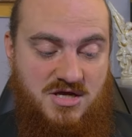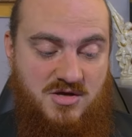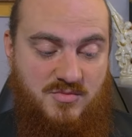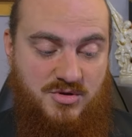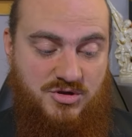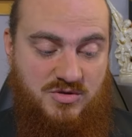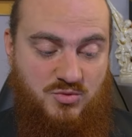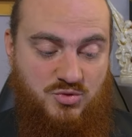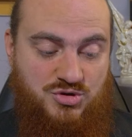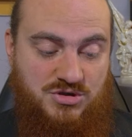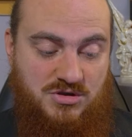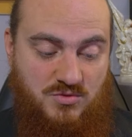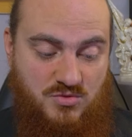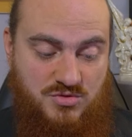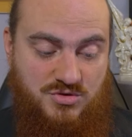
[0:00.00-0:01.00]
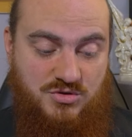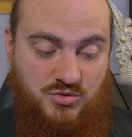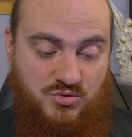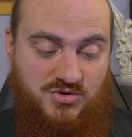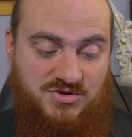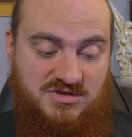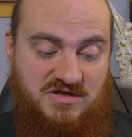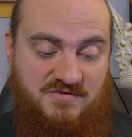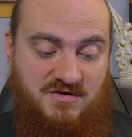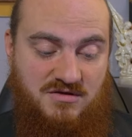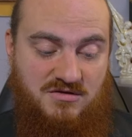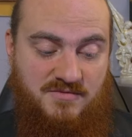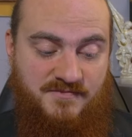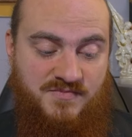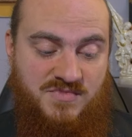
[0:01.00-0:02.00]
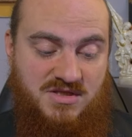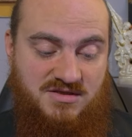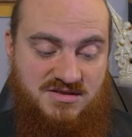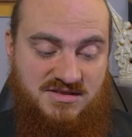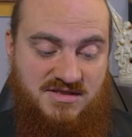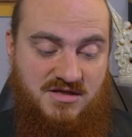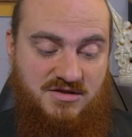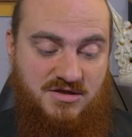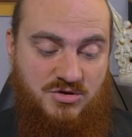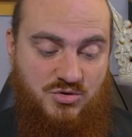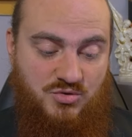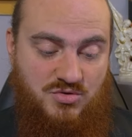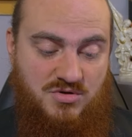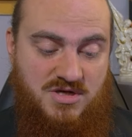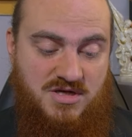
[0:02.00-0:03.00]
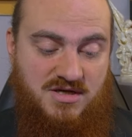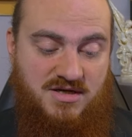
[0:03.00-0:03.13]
«Потому что он, то есть Давид, знал и то,